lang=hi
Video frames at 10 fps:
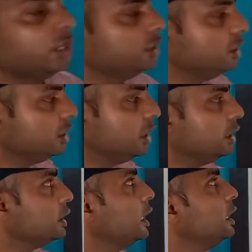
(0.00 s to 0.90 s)
और ये डी
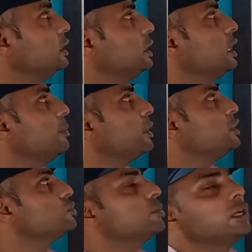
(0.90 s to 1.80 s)
क्या है यही आपका
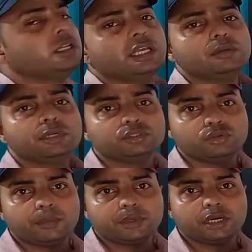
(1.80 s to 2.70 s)
स्मॉल एलिमेंट
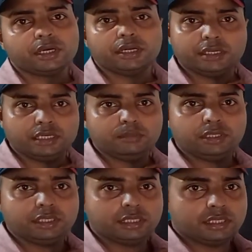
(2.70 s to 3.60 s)
जो आपका करंट
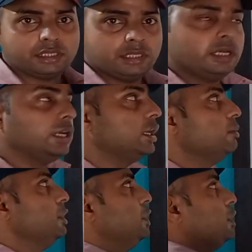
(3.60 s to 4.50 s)
एलिमेंट है अगर
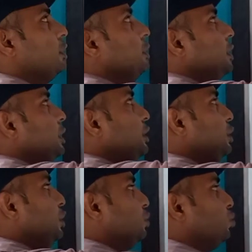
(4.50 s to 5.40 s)
हम इंटेग्रल करेंगे
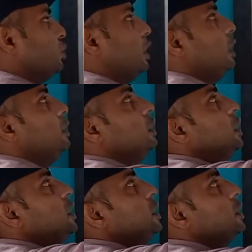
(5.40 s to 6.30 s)
तो ये टोटल लेंथ
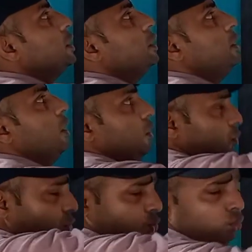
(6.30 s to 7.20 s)
लिया जाएगा
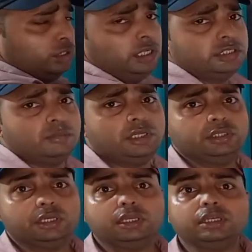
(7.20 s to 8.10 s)
टोटल जब
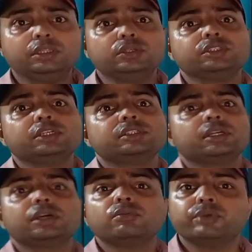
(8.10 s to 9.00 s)
लेंथ लेंगे तो इसके
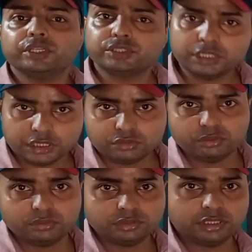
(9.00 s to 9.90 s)
सरकम के
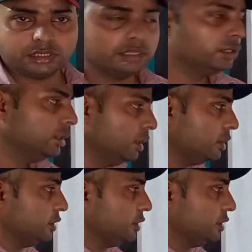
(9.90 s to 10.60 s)
इक्वल हो जाएगा और